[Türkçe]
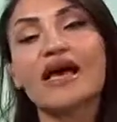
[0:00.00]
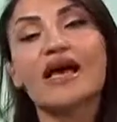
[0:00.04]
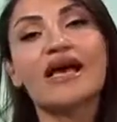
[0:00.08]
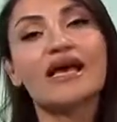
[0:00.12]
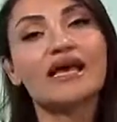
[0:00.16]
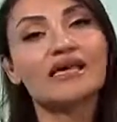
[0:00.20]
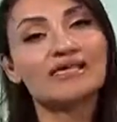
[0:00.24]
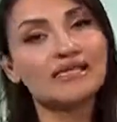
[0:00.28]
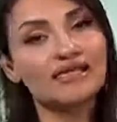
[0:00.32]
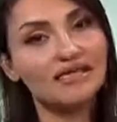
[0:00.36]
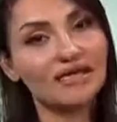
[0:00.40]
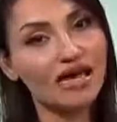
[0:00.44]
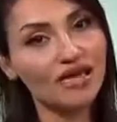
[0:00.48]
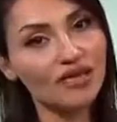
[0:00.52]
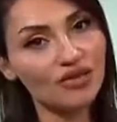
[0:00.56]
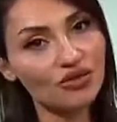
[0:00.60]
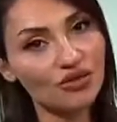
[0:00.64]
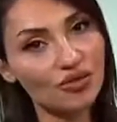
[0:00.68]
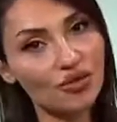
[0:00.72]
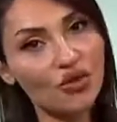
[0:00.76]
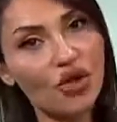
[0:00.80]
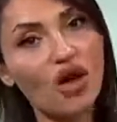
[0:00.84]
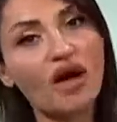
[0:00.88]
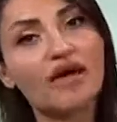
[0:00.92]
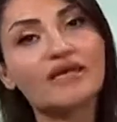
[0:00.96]
Eskiden
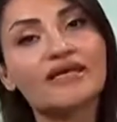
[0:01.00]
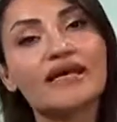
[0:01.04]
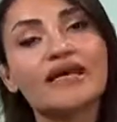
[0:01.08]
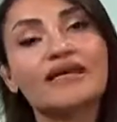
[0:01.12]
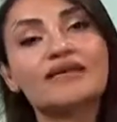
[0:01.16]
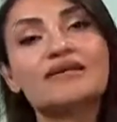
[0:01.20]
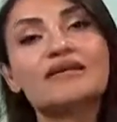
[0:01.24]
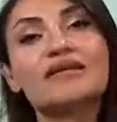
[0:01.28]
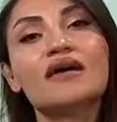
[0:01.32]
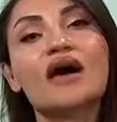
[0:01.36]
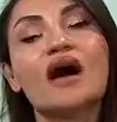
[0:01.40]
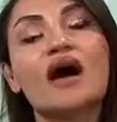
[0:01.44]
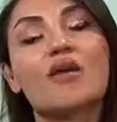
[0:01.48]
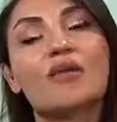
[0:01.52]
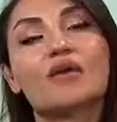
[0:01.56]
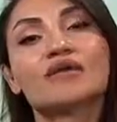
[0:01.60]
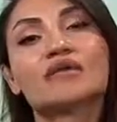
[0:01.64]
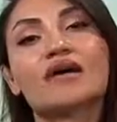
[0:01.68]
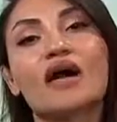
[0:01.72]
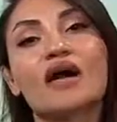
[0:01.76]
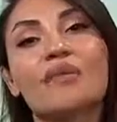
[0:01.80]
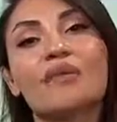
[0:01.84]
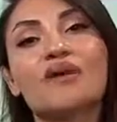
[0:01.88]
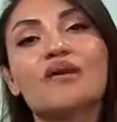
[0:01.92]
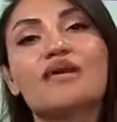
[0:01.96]
Gülhane'ydi ama
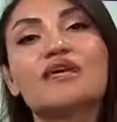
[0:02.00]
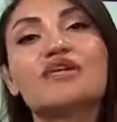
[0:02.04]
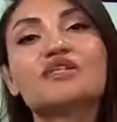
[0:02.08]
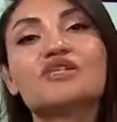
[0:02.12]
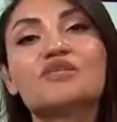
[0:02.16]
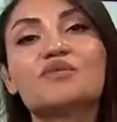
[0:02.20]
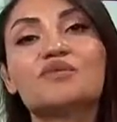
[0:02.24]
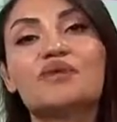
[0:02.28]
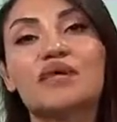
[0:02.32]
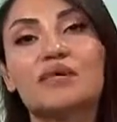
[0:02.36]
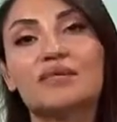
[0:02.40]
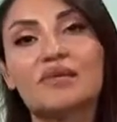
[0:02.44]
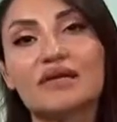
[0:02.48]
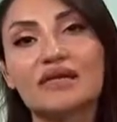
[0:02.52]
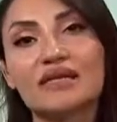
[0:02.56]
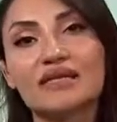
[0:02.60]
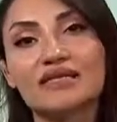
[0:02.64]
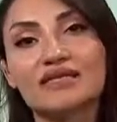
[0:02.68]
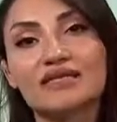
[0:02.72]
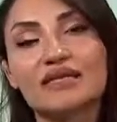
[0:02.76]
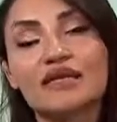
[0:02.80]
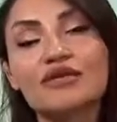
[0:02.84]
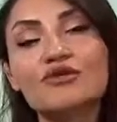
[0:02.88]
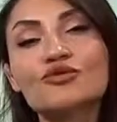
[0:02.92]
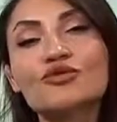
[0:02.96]
darbe girişimiyle
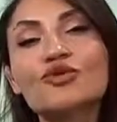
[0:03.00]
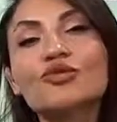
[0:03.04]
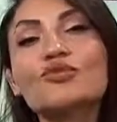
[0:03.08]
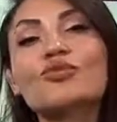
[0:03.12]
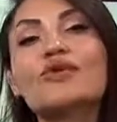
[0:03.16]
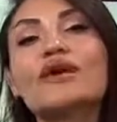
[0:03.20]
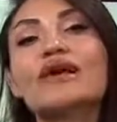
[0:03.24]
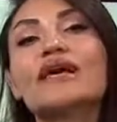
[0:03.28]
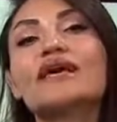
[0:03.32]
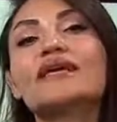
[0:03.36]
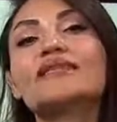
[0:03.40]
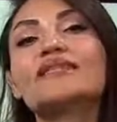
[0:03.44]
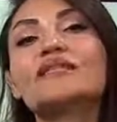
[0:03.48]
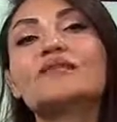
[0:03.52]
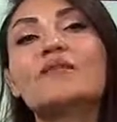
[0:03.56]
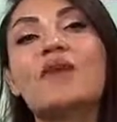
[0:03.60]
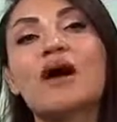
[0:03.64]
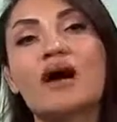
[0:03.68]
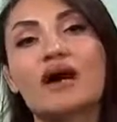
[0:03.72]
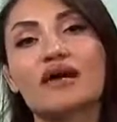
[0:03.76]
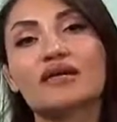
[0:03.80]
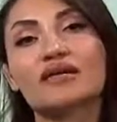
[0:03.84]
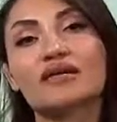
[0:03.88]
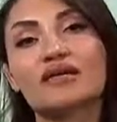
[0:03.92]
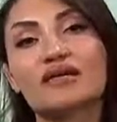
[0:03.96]
birlikte tüm bu eğitim
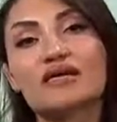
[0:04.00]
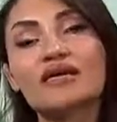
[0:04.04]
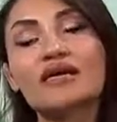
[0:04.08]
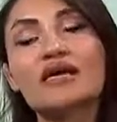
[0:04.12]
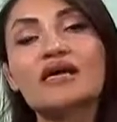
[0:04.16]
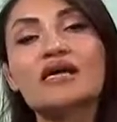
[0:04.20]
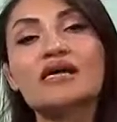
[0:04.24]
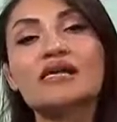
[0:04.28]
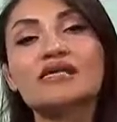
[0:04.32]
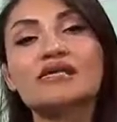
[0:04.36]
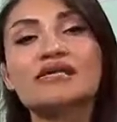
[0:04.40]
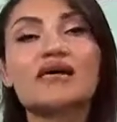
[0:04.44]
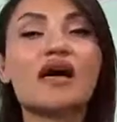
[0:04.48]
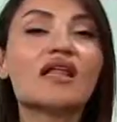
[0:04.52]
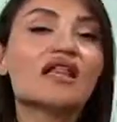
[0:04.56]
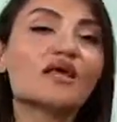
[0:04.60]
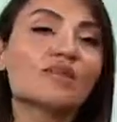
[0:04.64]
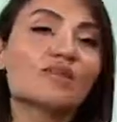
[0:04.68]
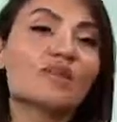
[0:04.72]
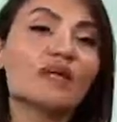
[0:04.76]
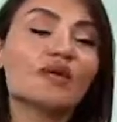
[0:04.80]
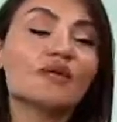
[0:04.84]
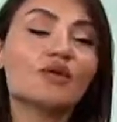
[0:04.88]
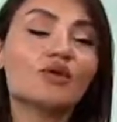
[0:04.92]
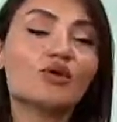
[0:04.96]
hakları
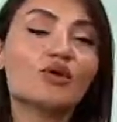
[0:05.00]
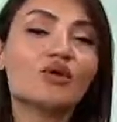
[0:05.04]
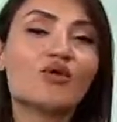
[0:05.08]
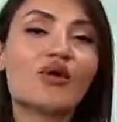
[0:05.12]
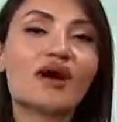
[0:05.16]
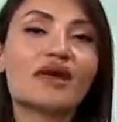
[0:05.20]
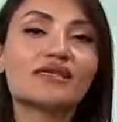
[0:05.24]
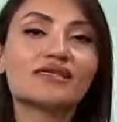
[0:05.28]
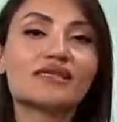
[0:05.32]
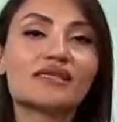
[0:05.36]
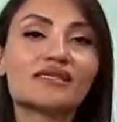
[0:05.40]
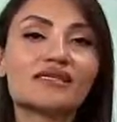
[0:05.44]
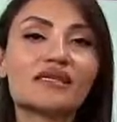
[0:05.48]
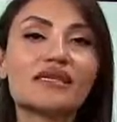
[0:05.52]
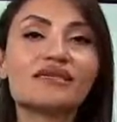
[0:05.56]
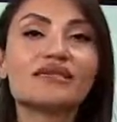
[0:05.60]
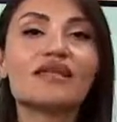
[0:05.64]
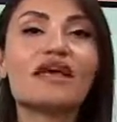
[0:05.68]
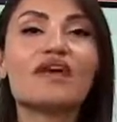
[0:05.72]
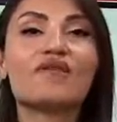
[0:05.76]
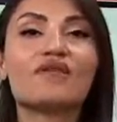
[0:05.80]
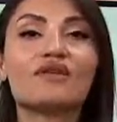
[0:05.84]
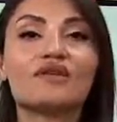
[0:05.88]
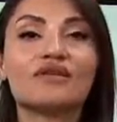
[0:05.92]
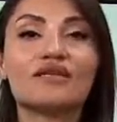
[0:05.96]
Sağlık Bilimleri Üniversitesi'ne
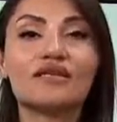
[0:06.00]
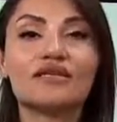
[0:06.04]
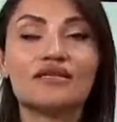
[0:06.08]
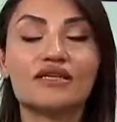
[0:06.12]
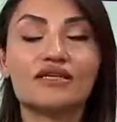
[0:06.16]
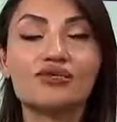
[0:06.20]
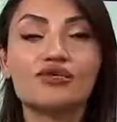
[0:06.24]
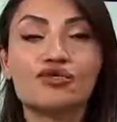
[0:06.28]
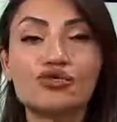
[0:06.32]
devredildi.